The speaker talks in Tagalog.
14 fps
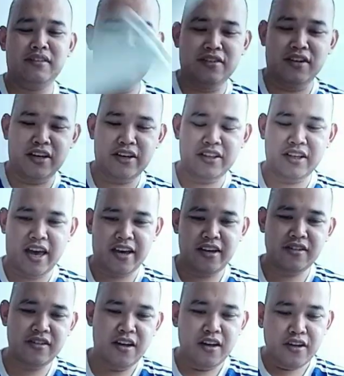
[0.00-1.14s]
So, ayun
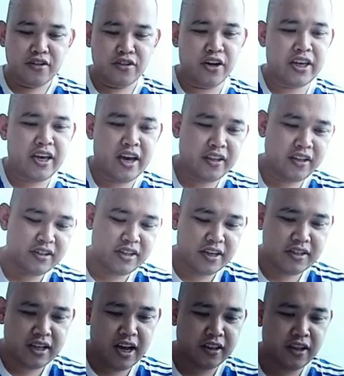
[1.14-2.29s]
guys. So, ayan,
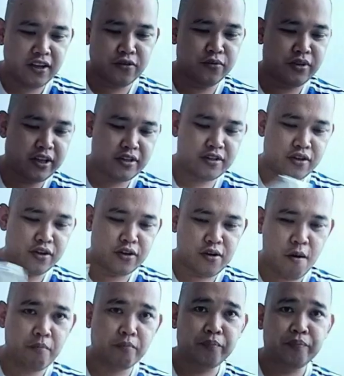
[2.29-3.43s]
isa-isa natin kunin. So,
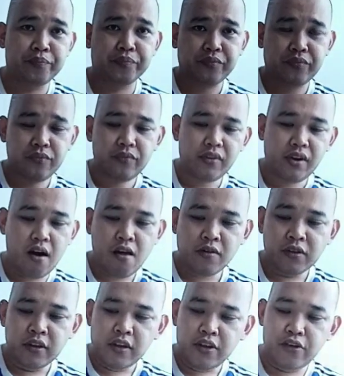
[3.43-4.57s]

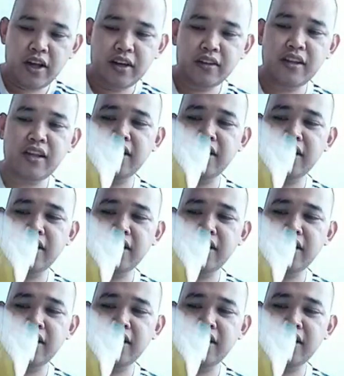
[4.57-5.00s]
yung nakita